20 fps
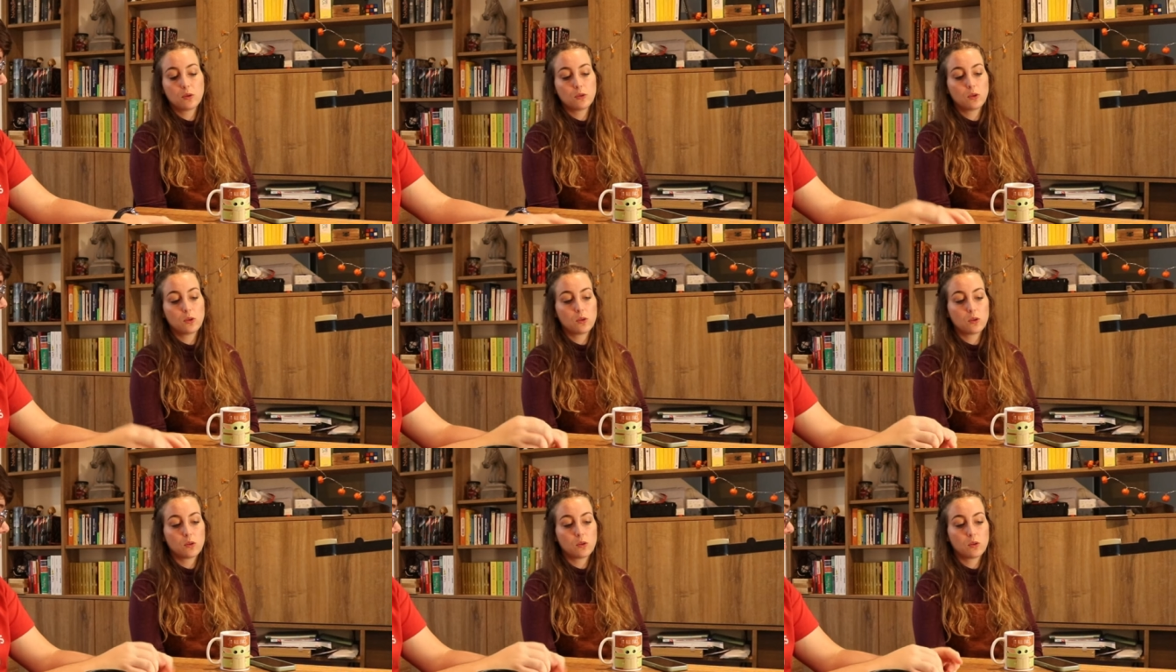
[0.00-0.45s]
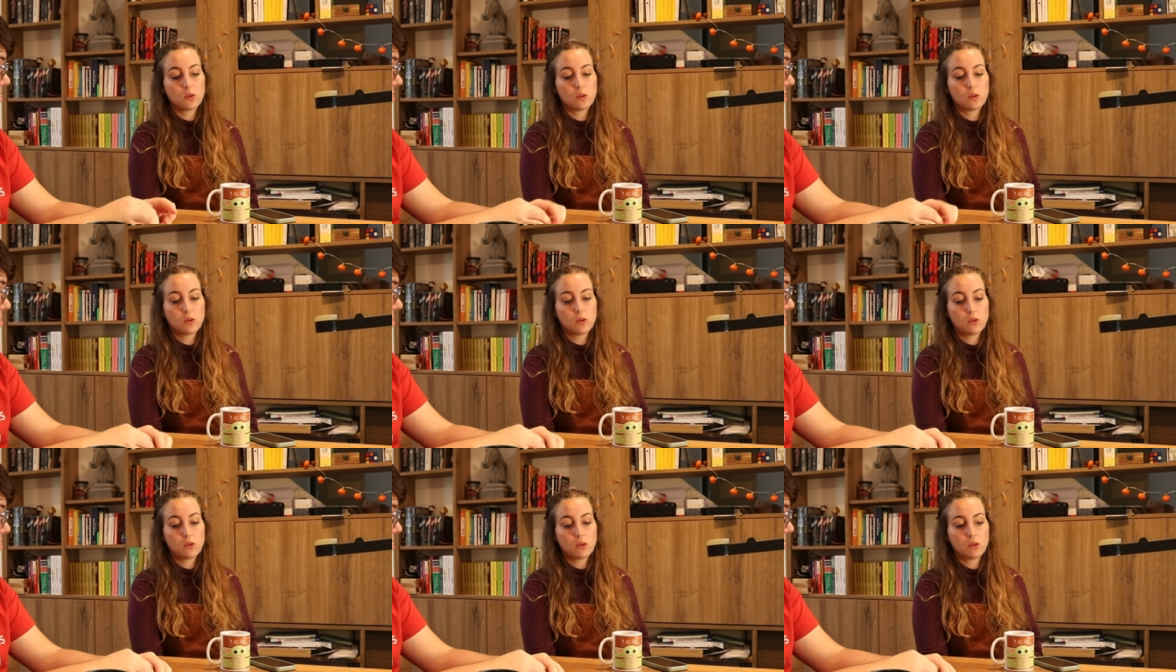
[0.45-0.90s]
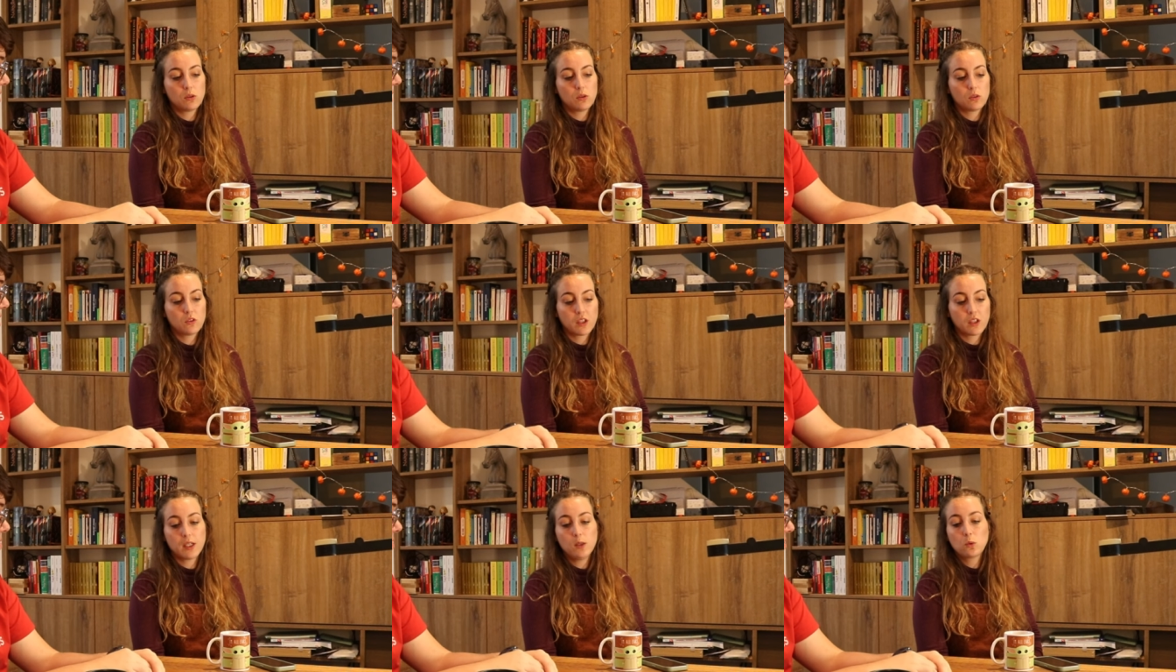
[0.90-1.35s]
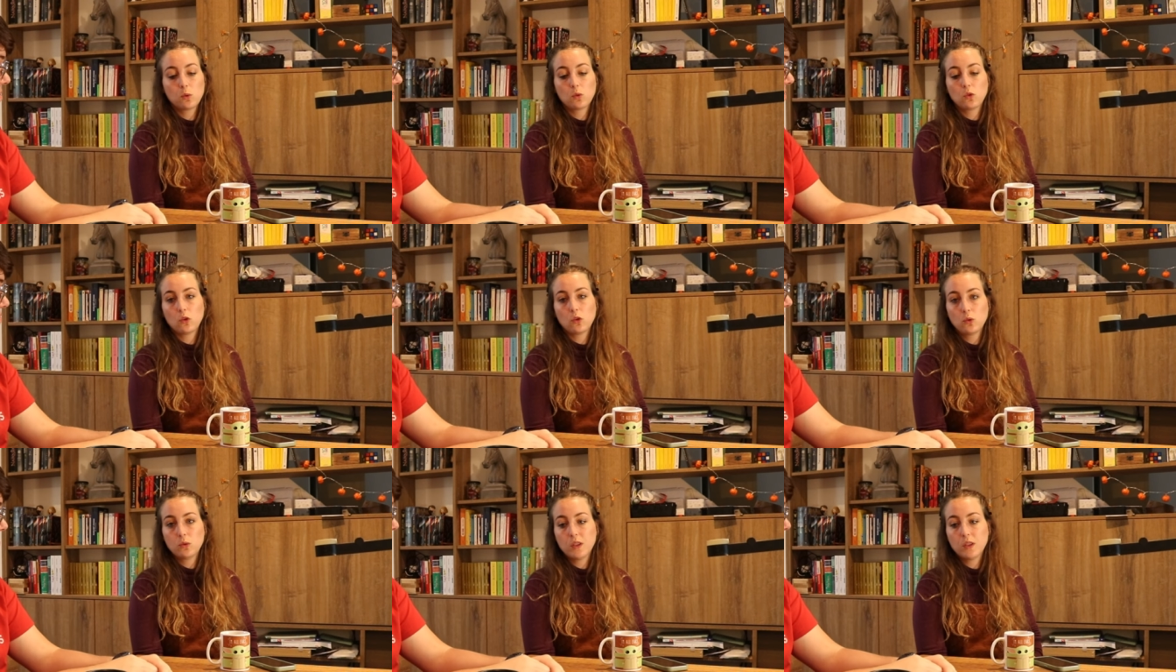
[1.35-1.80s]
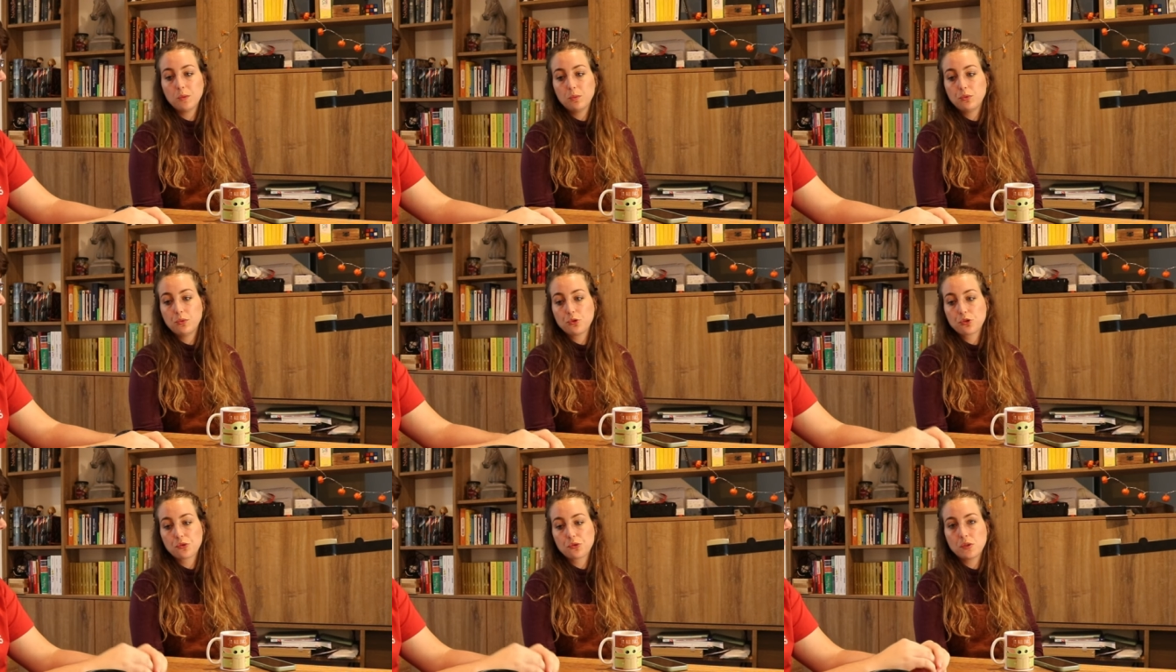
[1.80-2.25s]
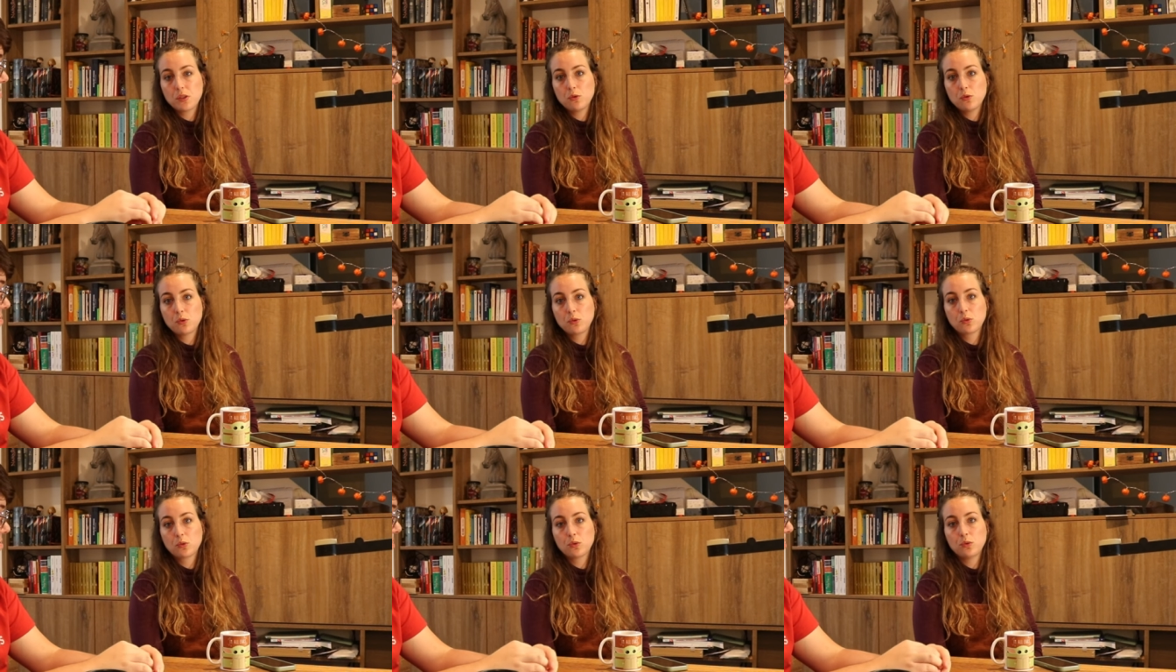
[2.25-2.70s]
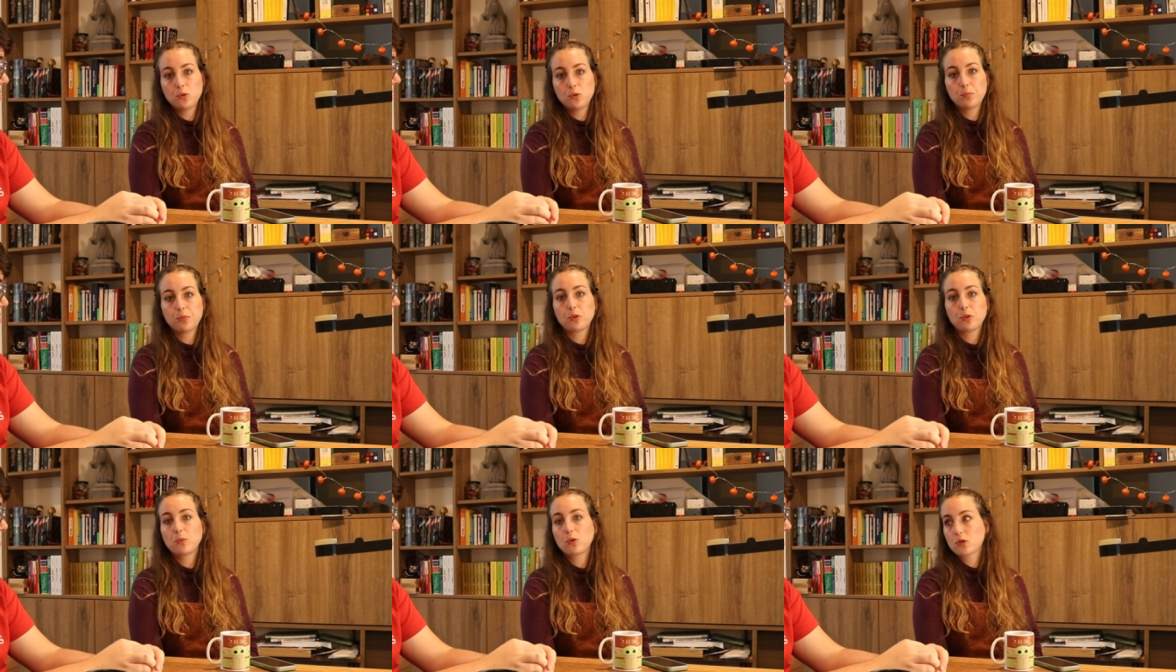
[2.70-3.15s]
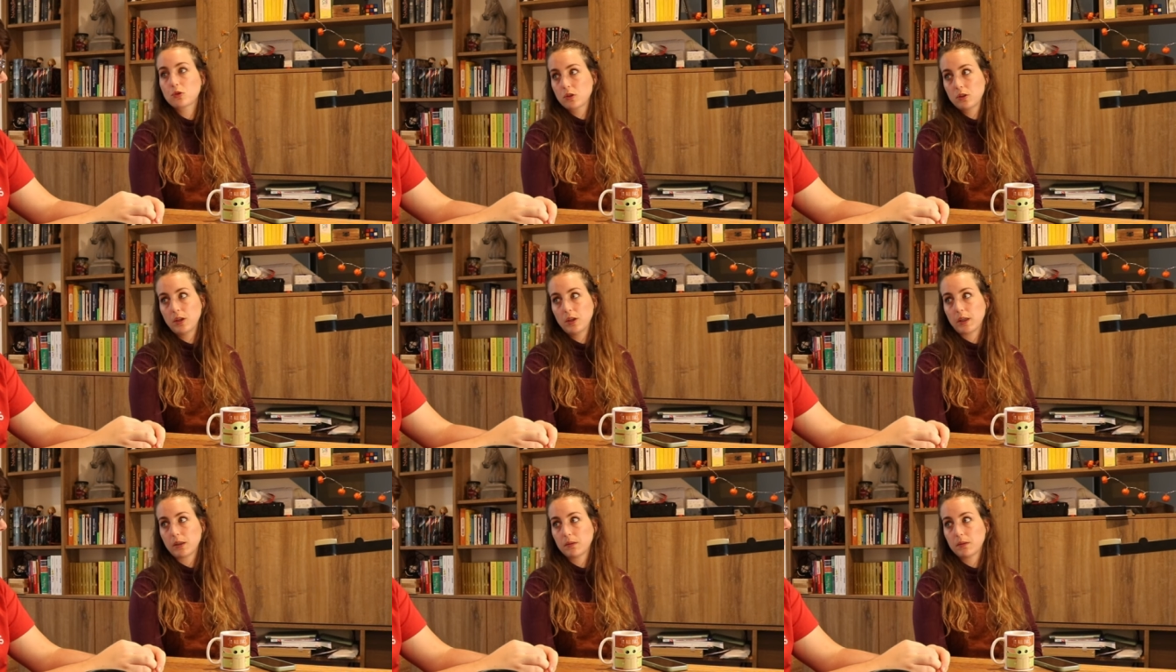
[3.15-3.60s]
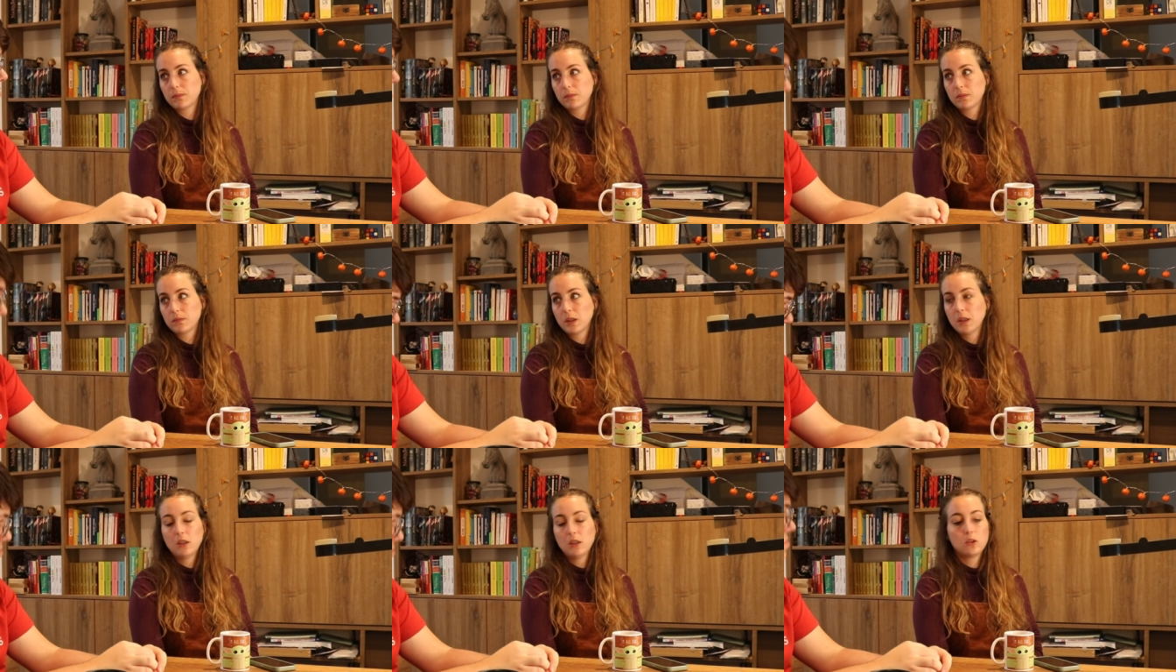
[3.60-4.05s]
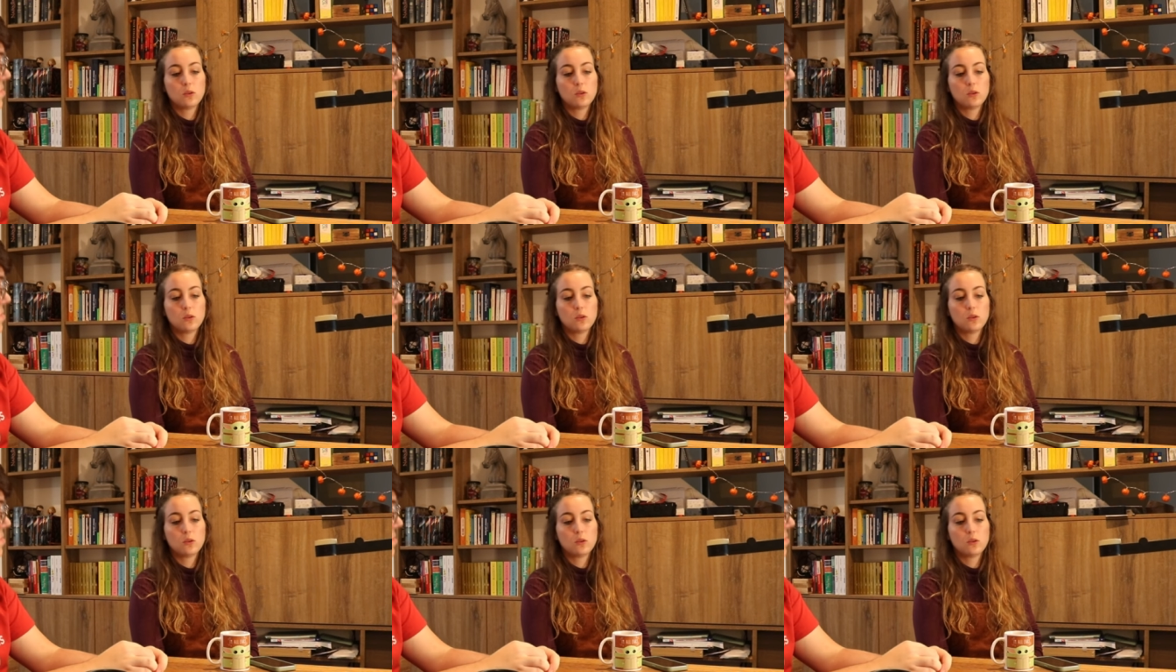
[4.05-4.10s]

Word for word: pendant très longtemps au début, je faisais du contenu purement scolaire. Mhm.